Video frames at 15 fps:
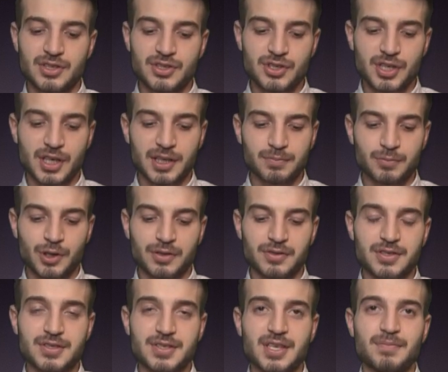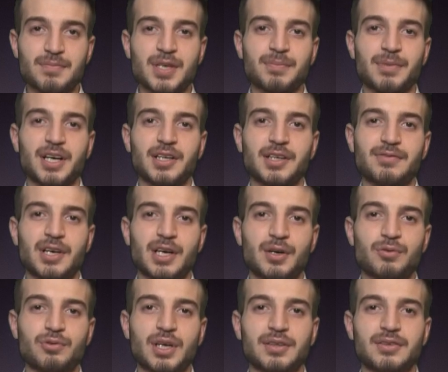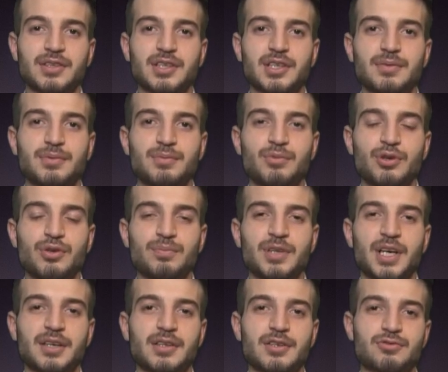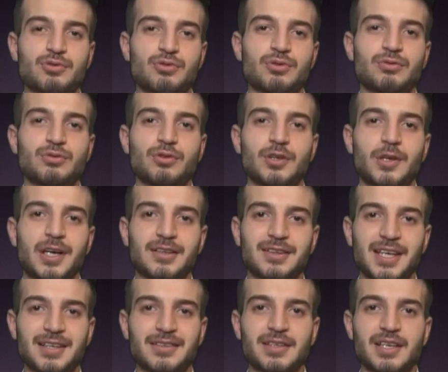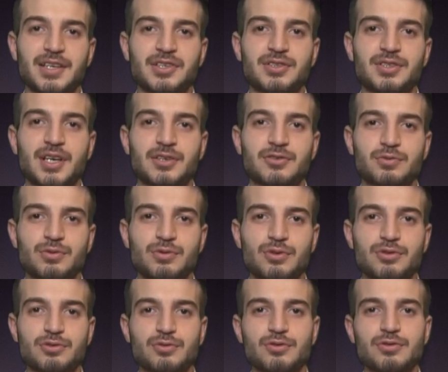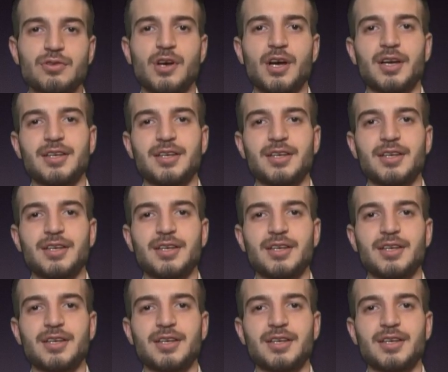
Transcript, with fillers: inşaat mühendisliği, mimarlık ve avukatlık gibi bölümlerde zorunlu olarak denkliğe ihtiyaç duyuyorsunuz.